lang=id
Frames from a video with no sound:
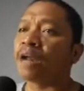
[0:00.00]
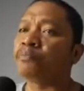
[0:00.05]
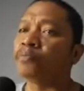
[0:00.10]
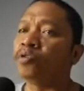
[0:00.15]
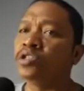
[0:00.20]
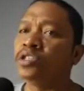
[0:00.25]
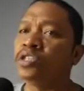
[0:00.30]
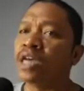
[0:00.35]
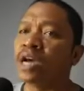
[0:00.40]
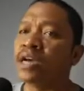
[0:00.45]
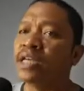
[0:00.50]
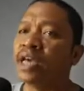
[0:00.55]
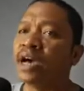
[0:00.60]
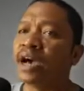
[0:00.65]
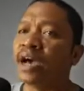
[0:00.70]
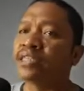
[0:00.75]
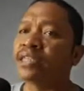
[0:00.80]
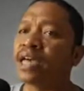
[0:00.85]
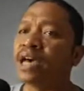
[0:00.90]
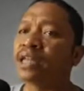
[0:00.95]
pun jadi ya
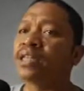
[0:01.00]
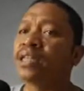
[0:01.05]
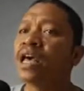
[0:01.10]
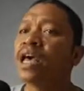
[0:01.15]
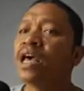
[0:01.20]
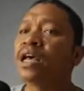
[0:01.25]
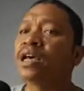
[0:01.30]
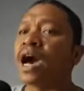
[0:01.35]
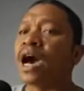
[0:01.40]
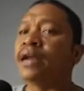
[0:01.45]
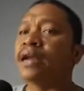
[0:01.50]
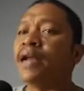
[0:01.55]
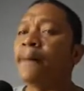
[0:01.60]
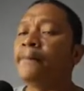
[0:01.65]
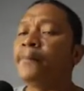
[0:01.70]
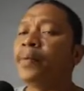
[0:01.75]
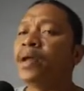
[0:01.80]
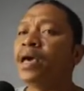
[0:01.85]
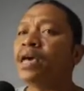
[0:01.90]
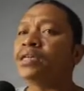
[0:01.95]
guys ya
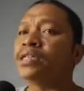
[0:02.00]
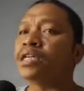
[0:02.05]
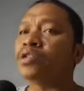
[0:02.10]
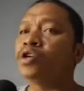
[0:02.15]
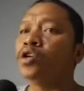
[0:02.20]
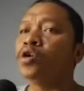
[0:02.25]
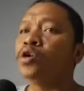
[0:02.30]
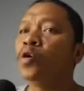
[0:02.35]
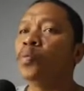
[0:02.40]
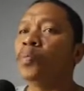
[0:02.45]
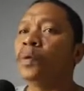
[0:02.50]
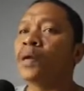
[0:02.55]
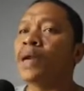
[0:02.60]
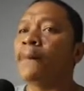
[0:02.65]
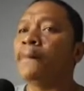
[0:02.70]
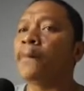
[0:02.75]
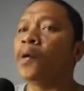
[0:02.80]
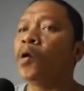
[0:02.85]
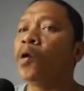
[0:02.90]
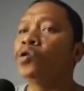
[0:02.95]
karena pria yang satu ini dulu
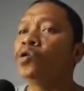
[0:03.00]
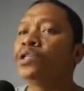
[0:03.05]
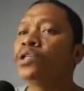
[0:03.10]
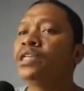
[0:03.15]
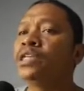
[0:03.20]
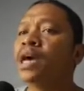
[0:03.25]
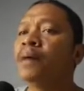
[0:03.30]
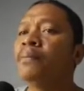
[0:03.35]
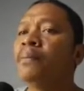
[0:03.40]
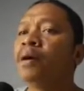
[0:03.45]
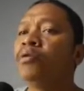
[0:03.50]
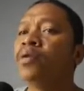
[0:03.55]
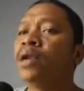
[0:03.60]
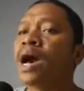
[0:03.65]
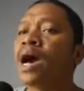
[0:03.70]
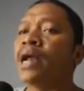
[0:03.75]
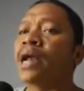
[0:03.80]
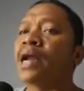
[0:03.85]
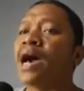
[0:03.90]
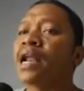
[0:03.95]
pernah produksi dia
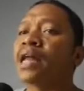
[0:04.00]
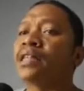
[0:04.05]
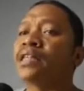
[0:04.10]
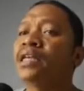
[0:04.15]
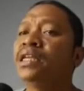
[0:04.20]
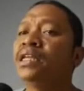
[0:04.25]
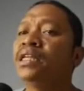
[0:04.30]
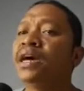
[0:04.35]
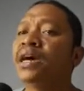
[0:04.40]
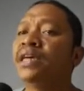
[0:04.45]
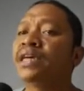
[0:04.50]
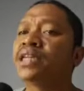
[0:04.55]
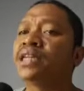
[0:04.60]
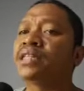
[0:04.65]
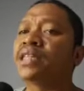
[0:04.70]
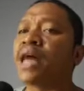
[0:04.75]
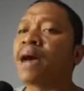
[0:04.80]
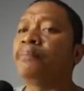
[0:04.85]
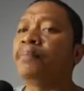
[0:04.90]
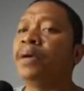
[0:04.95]
menggunakan alat ini ya guys ya
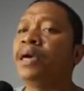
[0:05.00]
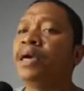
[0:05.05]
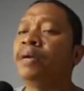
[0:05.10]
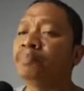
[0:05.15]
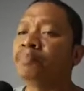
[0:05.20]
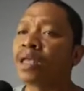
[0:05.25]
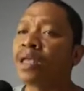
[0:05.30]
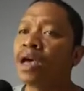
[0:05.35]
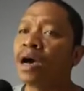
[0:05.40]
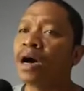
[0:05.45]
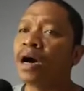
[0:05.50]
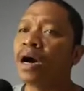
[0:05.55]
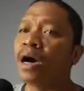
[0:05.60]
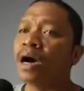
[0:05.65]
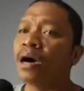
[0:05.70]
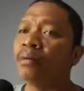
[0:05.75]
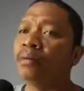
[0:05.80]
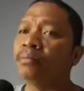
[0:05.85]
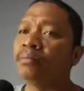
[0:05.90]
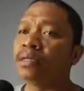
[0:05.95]
tapi
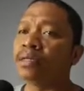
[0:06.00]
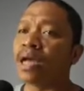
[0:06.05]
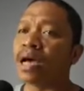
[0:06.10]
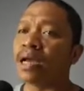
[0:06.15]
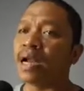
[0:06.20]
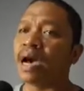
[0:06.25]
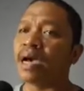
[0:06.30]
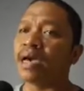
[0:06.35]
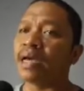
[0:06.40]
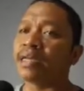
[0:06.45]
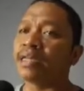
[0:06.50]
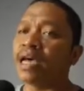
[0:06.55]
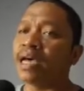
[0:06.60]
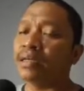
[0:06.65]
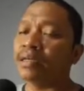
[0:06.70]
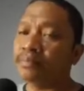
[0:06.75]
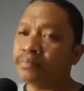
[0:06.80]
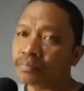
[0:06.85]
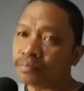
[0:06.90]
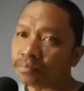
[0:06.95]
um, dan
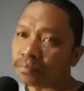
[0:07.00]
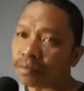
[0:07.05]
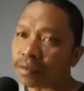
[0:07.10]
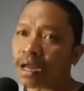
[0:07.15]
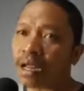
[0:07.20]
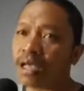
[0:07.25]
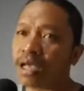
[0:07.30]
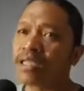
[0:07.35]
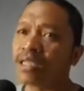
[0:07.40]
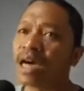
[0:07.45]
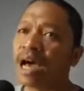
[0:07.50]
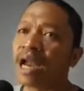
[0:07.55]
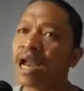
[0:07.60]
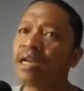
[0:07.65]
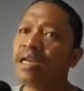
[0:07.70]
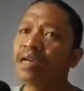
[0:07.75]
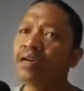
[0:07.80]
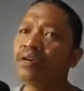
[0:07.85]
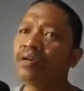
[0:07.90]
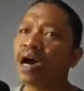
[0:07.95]
akhirnya
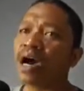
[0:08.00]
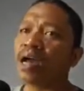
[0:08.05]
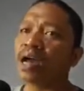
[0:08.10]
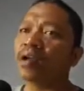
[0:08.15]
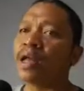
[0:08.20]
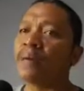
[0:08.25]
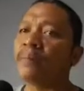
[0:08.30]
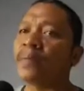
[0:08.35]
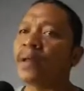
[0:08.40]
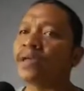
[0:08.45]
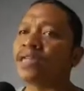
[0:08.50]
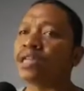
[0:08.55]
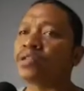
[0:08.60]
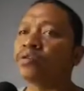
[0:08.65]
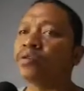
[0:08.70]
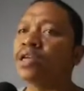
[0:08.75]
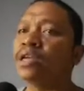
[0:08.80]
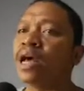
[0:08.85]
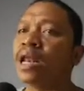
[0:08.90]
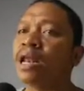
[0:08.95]
sekarang digunakan oleh brand
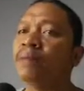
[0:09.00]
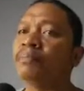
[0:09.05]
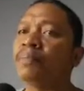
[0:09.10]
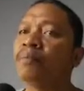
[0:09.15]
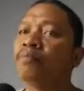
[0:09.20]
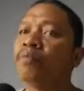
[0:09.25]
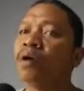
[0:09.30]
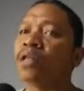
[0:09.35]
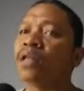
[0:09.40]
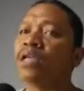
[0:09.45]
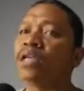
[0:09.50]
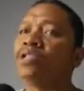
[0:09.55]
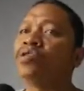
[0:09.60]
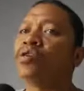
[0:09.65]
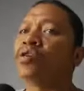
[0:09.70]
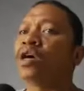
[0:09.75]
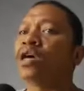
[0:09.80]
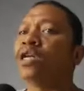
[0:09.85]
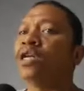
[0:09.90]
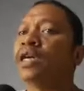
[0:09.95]
satu ini dalam pembuatan
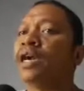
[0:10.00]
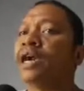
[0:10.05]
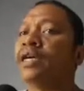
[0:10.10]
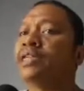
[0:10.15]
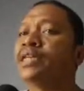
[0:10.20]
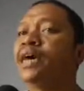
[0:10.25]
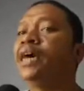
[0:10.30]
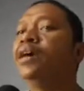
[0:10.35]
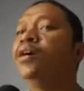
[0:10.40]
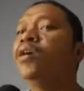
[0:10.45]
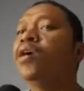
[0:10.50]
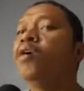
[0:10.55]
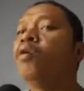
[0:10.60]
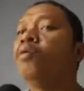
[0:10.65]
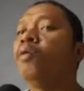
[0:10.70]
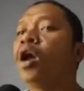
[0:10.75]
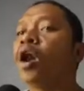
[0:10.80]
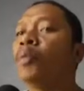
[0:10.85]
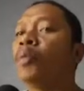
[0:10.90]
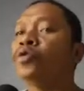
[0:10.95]
jok ini guys ya.
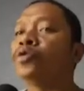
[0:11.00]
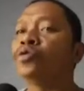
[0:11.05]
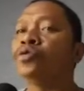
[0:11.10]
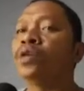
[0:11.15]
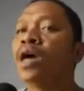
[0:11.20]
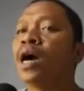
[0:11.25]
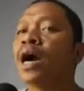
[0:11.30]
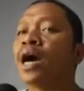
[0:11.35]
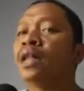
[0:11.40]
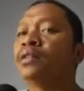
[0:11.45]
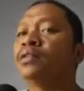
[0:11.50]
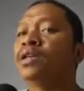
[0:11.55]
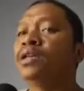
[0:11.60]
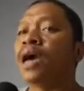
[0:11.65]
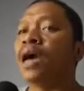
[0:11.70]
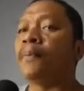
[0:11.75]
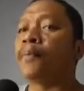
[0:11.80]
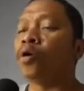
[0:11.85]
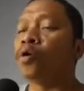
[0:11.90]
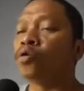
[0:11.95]
Walaupun sudah nggak
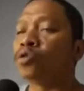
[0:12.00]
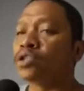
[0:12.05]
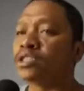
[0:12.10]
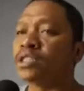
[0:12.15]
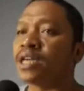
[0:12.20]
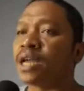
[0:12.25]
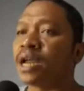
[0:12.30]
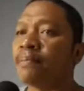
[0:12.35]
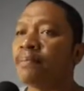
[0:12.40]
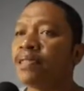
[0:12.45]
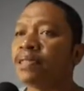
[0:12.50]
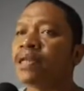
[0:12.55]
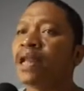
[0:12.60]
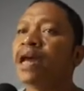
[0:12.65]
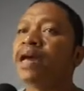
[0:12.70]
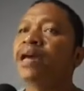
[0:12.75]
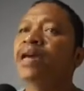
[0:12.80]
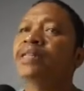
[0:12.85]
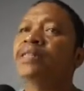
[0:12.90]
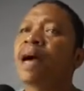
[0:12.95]
nggak produksi secara massal
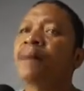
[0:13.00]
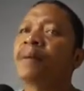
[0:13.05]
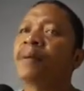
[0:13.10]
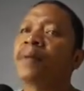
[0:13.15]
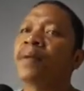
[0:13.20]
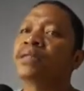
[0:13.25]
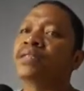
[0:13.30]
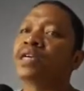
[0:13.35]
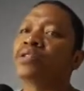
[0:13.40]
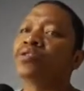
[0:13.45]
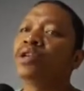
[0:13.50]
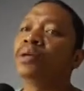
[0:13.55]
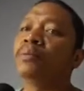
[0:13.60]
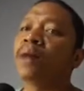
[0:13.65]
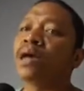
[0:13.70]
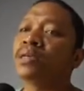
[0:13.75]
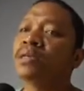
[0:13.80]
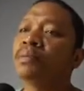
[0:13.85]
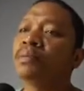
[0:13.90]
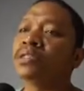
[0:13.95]
lagi, tapi brand satu ini
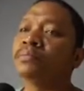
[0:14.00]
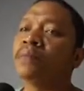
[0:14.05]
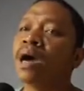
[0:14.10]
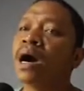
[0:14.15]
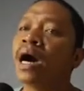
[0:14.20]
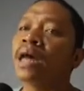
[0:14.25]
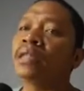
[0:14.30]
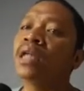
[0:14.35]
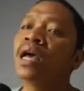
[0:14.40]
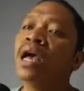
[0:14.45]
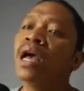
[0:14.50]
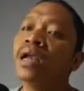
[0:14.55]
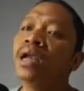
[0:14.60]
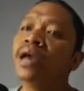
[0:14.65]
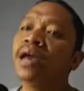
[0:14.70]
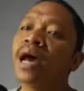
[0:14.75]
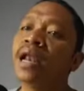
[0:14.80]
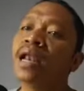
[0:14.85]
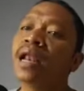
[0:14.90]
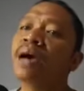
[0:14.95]
masih bersemangat
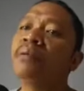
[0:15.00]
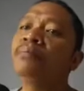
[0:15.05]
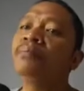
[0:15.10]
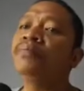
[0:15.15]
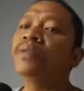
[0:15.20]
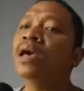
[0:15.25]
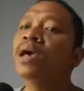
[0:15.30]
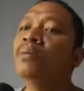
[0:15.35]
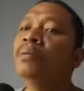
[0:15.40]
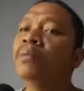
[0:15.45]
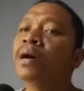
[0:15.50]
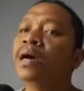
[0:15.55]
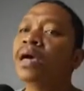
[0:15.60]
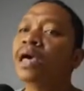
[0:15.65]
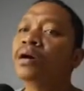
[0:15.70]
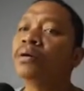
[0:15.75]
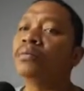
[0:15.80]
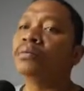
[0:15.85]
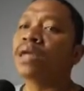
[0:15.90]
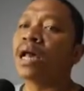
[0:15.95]
dalam
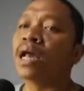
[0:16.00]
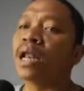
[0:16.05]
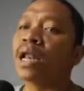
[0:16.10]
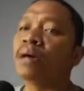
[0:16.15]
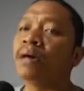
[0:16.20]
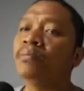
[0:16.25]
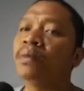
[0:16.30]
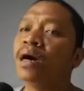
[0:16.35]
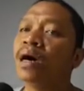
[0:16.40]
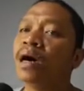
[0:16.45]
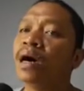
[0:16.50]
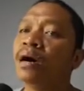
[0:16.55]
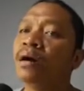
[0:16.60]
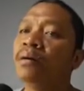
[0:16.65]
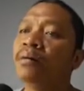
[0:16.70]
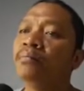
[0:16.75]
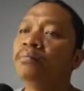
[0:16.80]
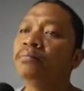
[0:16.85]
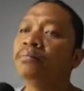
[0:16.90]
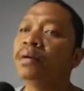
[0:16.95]
mengik dalam
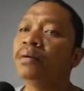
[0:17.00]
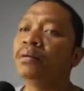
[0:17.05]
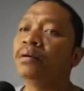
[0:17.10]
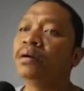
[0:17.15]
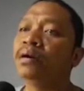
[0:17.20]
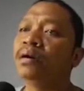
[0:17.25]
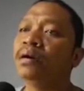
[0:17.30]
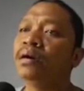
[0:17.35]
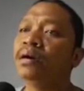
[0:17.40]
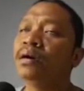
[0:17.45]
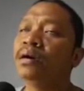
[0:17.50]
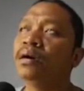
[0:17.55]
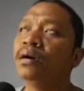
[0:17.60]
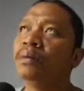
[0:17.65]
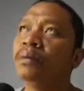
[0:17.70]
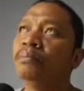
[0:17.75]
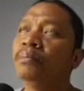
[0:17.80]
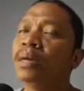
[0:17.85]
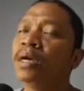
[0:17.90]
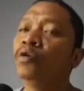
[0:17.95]
um,
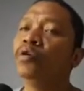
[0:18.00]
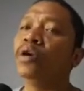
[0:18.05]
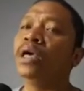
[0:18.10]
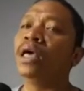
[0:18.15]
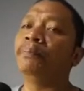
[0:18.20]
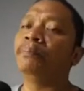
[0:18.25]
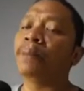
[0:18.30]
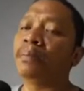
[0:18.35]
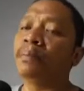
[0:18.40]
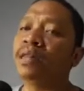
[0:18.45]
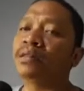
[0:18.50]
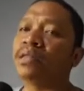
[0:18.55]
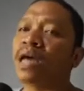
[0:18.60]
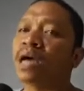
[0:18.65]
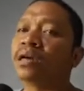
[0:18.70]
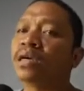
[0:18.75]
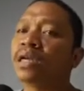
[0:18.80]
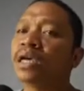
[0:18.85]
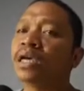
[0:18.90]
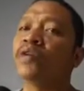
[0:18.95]
memenuhi
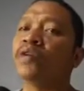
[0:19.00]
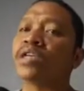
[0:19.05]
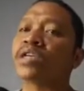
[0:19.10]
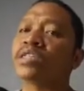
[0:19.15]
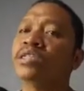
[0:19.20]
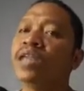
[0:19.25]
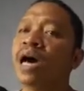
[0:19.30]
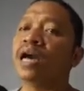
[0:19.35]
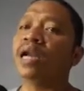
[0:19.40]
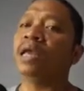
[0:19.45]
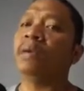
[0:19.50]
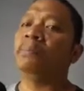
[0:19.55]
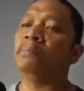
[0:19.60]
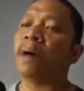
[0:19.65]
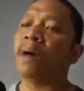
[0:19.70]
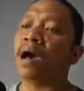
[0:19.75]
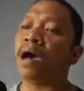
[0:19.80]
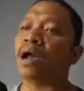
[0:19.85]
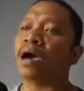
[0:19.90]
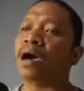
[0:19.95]
permintaan request dari
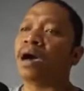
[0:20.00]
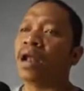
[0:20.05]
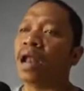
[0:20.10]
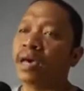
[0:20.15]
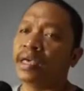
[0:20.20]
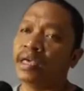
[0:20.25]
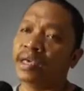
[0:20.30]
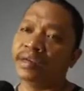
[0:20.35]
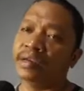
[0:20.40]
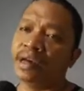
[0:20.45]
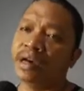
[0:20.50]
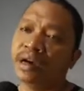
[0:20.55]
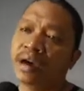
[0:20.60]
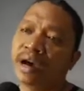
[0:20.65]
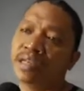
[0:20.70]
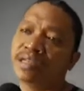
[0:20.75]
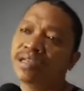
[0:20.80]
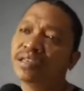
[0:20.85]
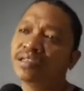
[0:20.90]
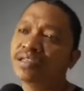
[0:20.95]
para kliennya
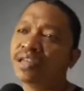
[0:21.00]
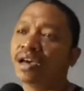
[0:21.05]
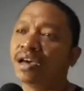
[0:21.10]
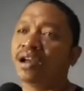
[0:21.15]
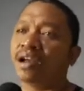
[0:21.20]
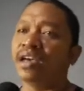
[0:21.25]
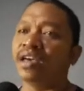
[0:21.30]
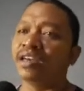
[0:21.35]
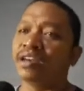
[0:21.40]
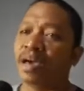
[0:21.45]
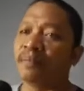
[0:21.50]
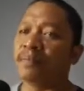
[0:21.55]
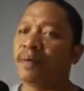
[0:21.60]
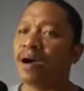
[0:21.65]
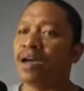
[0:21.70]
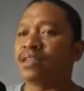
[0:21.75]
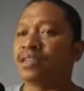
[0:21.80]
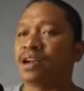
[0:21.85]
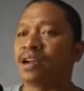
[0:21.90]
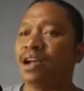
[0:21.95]
guys. Eh, klien kayak
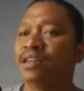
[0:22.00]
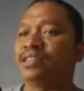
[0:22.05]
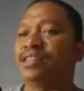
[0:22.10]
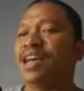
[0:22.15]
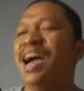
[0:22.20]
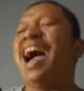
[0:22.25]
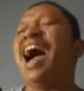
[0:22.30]
pengacara aja.